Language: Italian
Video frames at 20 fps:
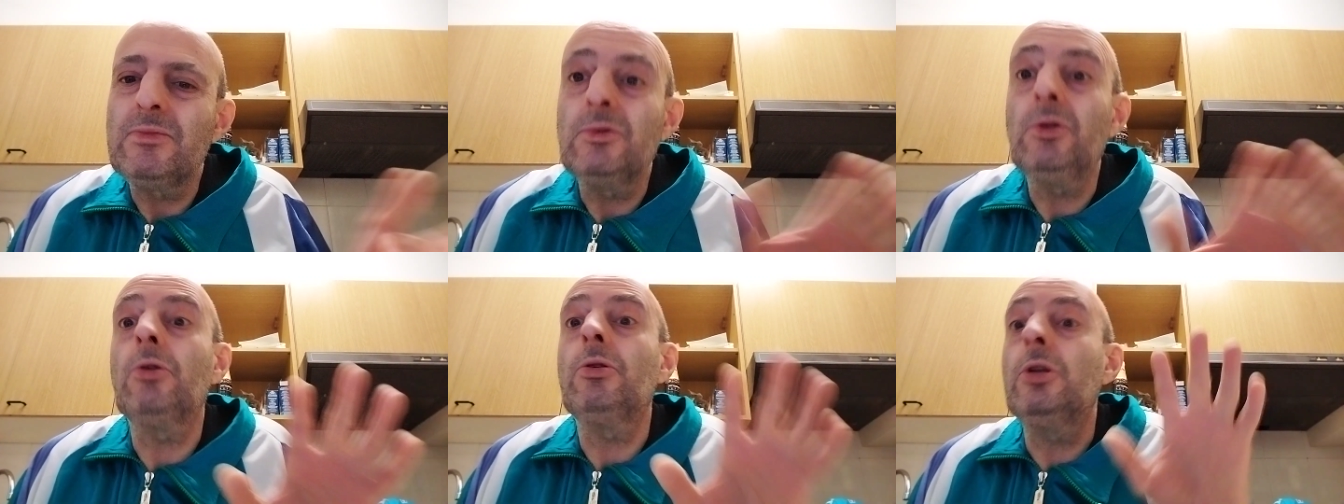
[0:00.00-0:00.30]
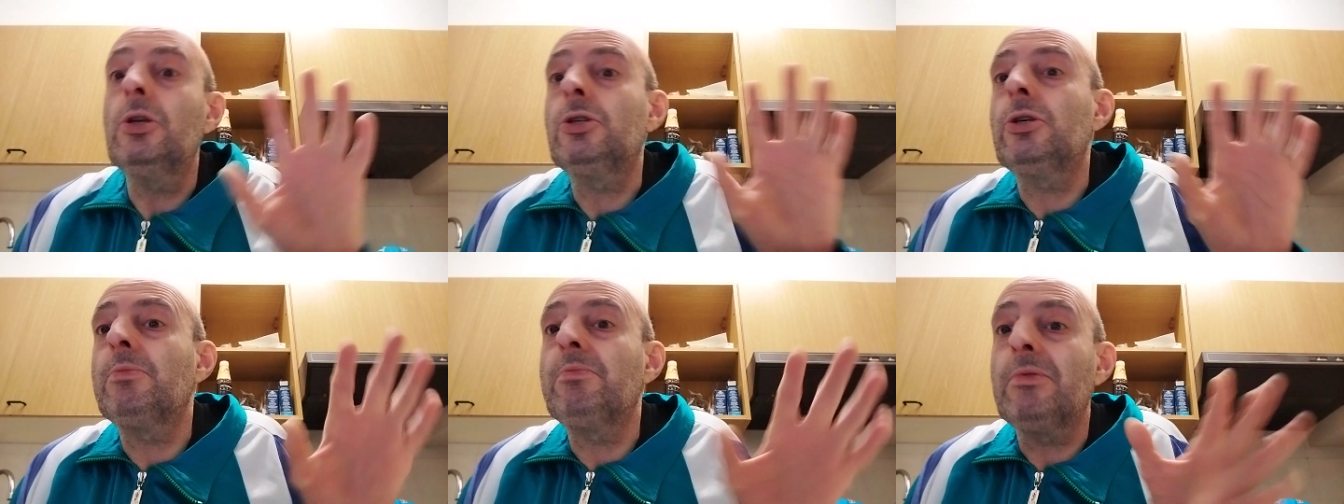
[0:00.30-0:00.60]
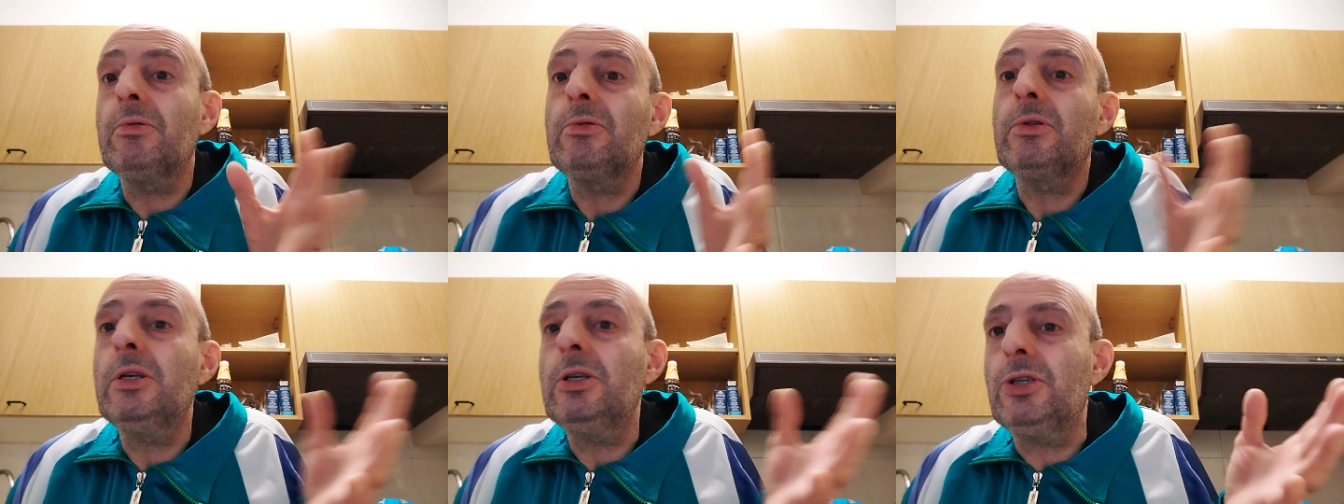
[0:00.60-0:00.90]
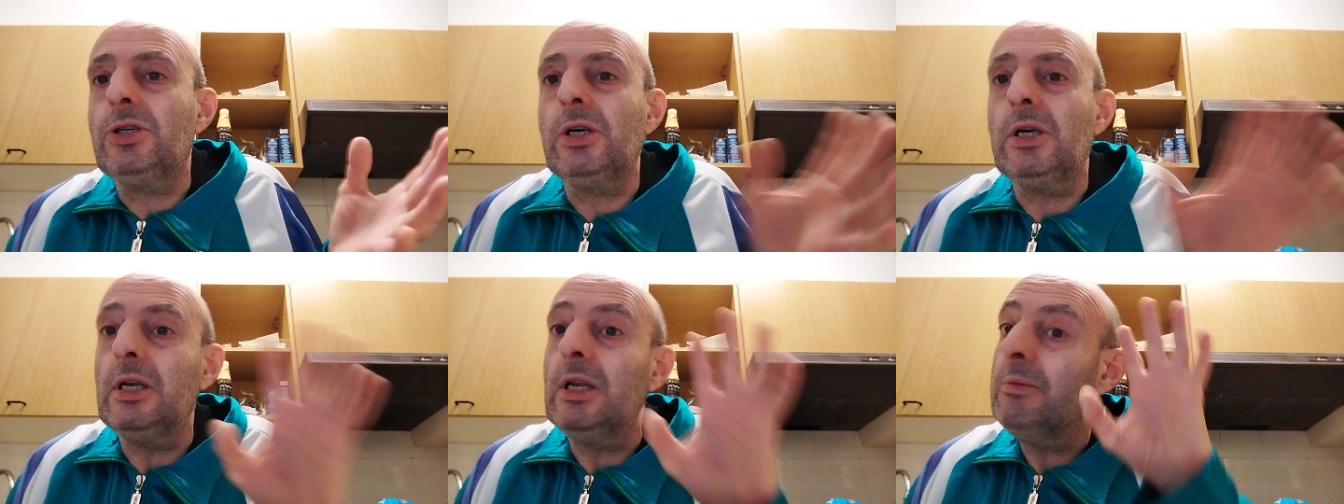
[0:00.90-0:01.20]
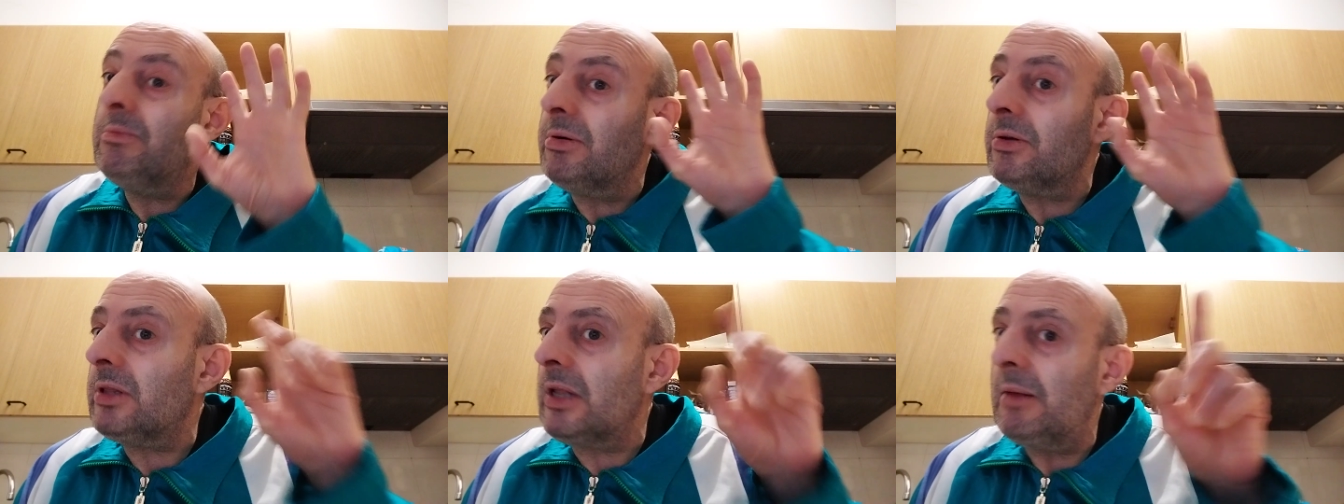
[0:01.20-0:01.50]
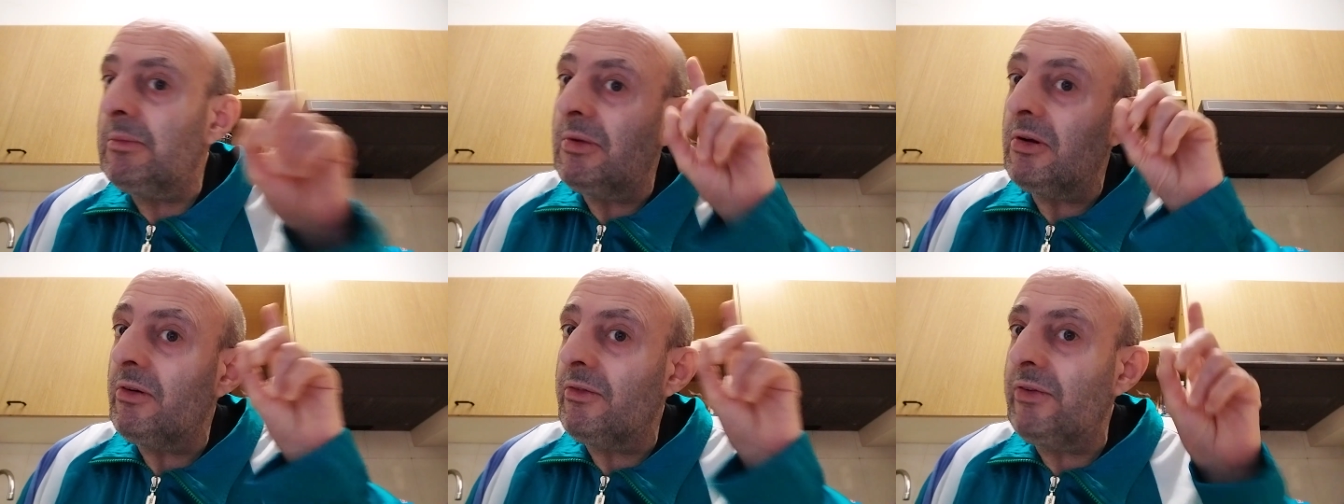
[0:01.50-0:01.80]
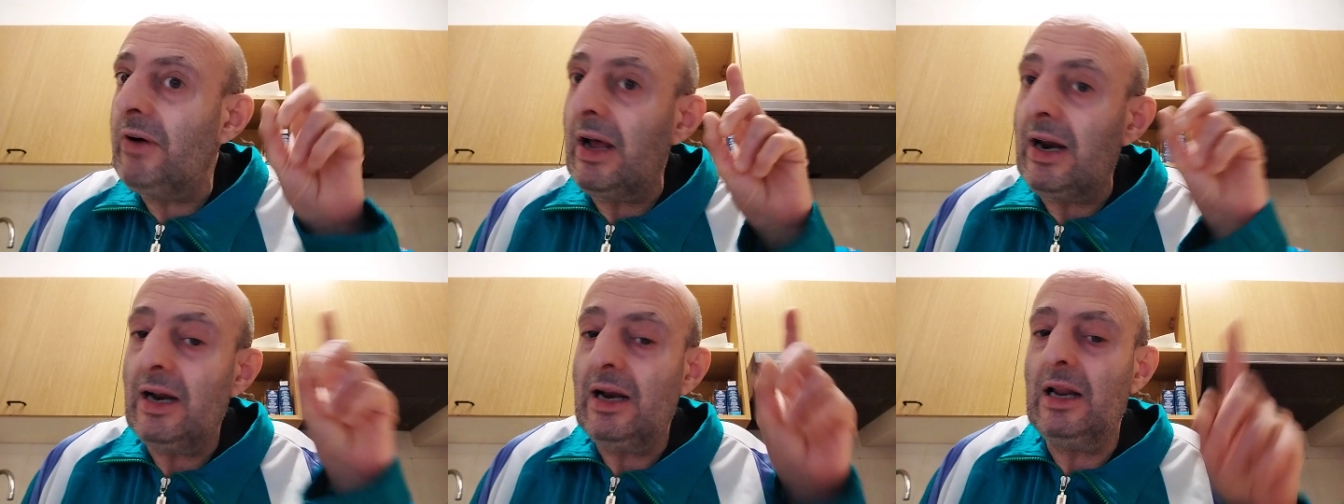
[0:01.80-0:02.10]
12 punticini potrebbero
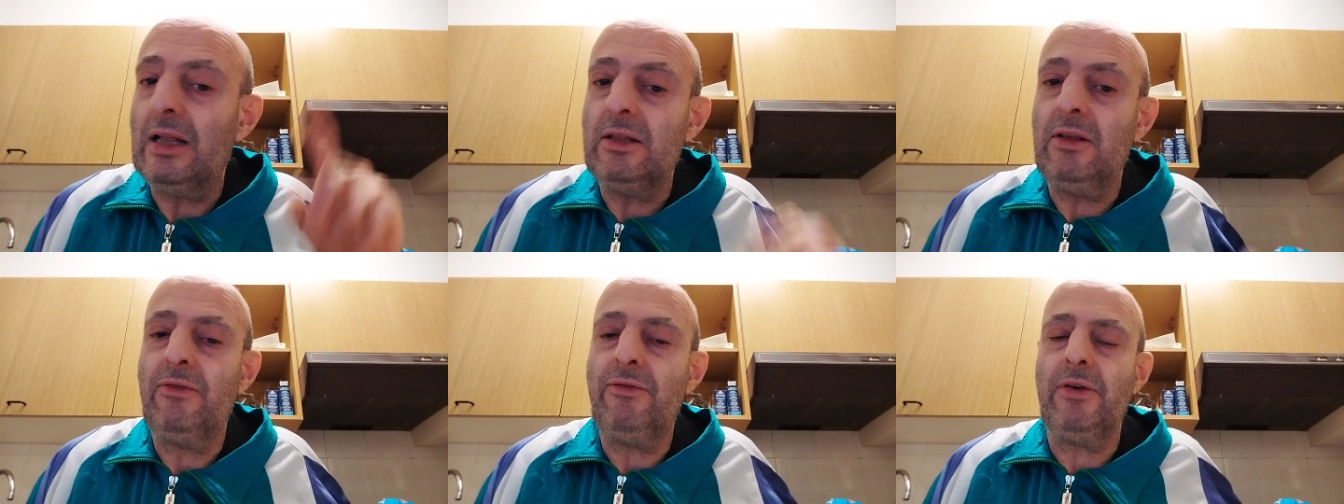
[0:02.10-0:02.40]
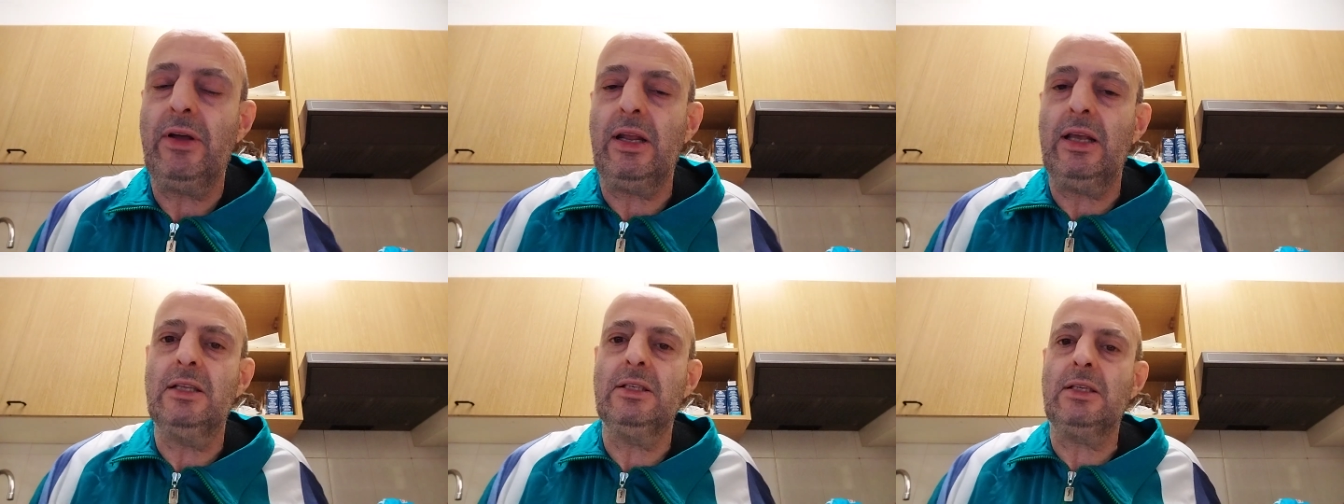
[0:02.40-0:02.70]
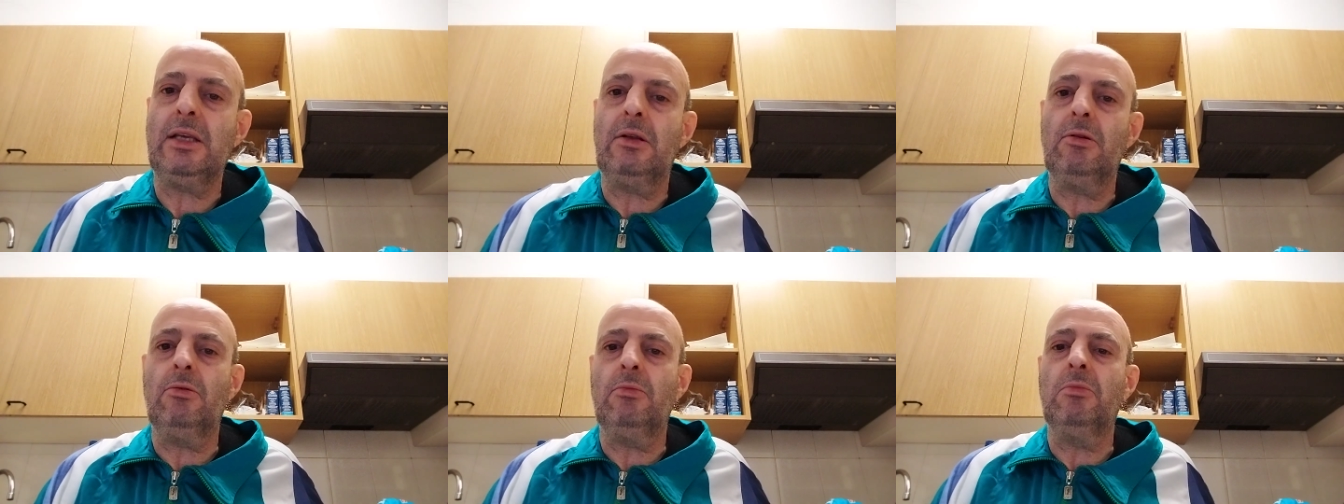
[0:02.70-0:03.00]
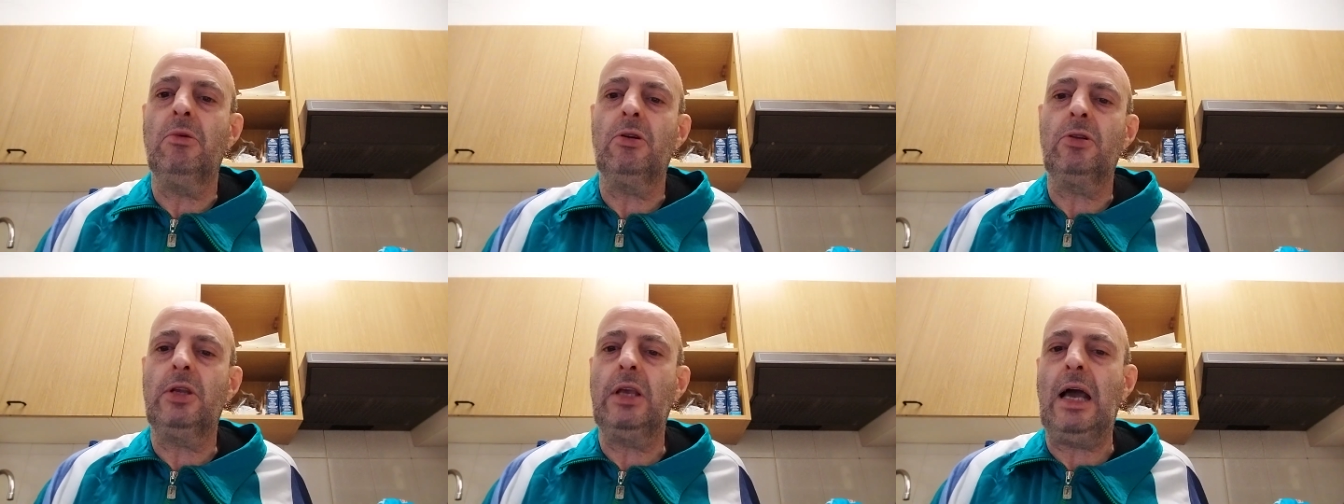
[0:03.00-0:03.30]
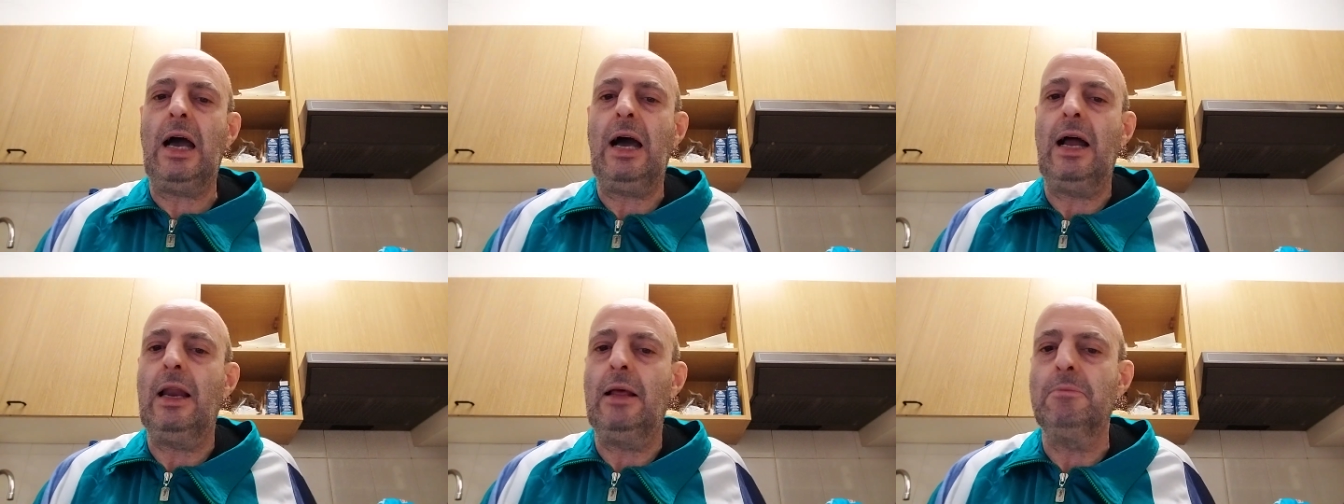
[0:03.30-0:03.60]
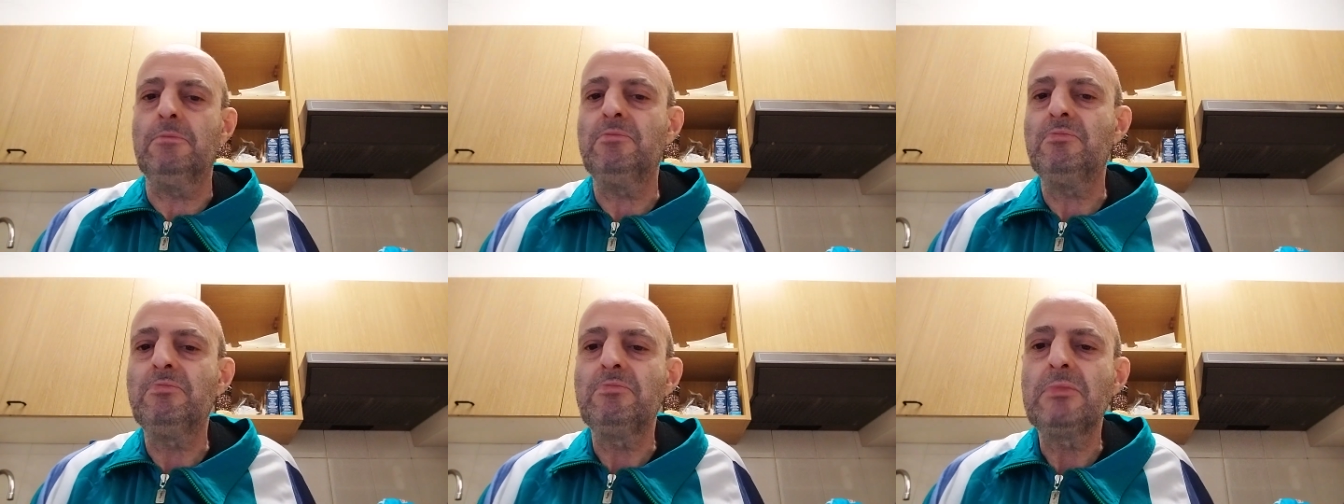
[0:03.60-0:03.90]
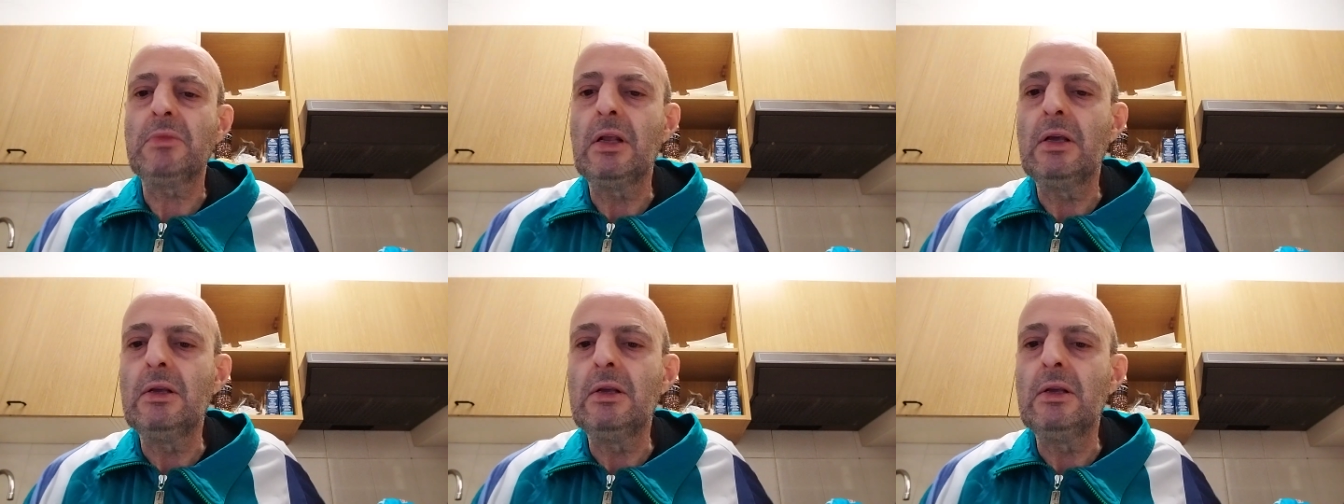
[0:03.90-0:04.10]
fare la differenza in un mondiale.